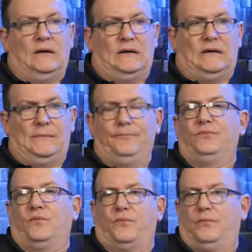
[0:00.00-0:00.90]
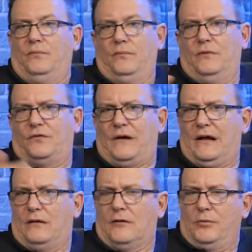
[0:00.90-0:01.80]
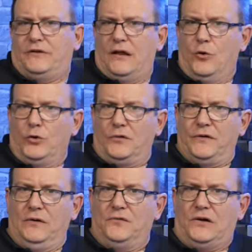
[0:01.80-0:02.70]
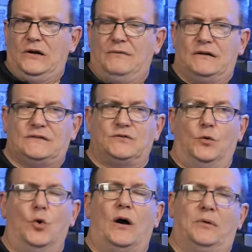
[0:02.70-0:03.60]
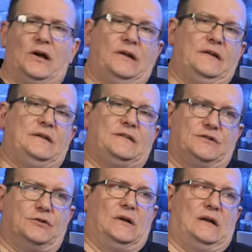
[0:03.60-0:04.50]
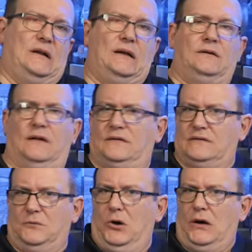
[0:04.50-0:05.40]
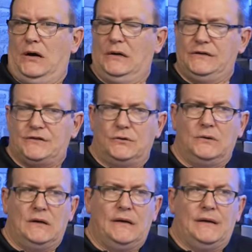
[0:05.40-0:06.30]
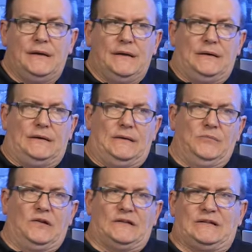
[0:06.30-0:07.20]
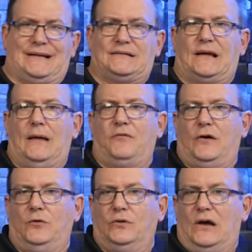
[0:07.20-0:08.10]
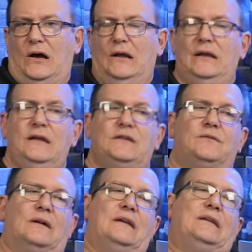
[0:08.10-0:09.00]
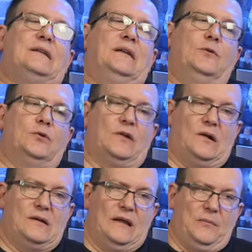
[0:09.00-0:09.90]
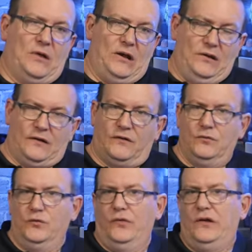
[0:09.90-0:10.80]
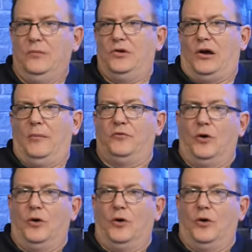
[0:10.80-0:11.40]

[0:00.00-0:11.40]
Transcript: Ähm, es war, glaube ich, der Jod auf jeden Fall, der war es zu hoch, aber da hatte ich ja schon erklärt, letzte Woche eigentlich schon, ähm, dass das einfach nur daran liegt, weil ich den Jod halt eben händig zudosiere mit einem